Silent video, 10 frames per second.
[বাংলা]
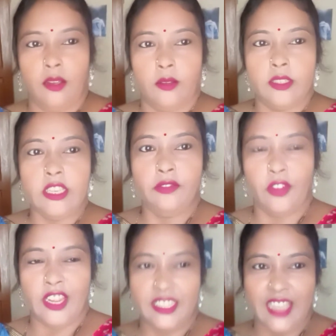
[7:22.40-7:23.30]

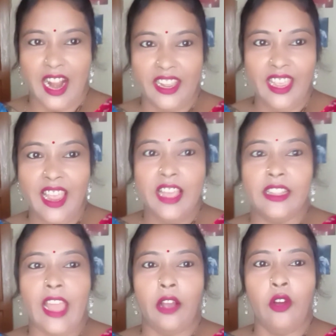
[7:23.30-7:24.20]
শিফনের শাড়ি
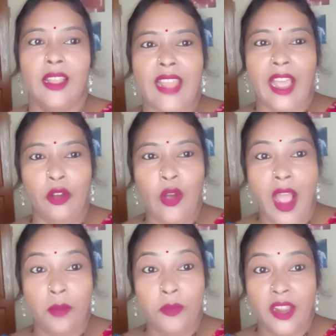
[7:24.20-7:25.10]
দেখো দেখো
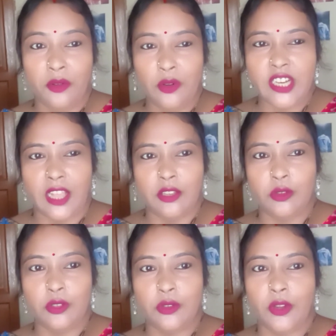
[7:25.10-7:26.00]
আমি একটু
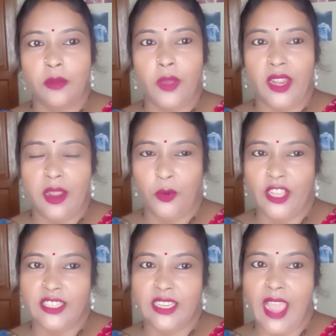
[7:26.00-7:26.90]
সাজুগুজু করে বেরিয়ে
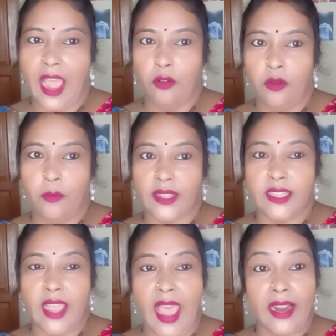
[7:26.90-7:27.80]
পড়েছি এখন
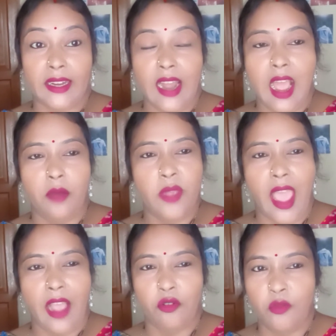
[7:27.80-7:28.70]
বাজে একটা আমি
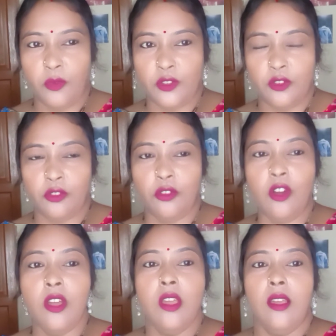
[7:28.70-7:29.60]
এখনও পর্যন্ত
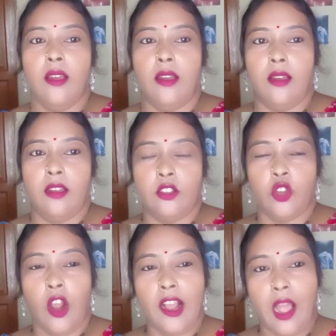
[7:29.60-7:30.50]

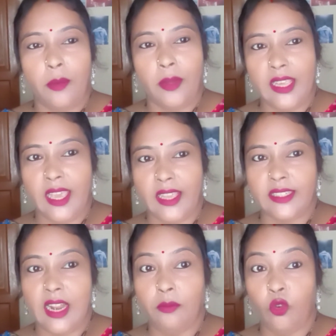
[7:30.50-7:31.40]
জলখাবারই
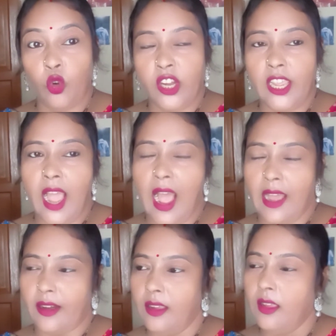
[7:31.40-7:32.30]
খেয়েছিলাম রুটি আর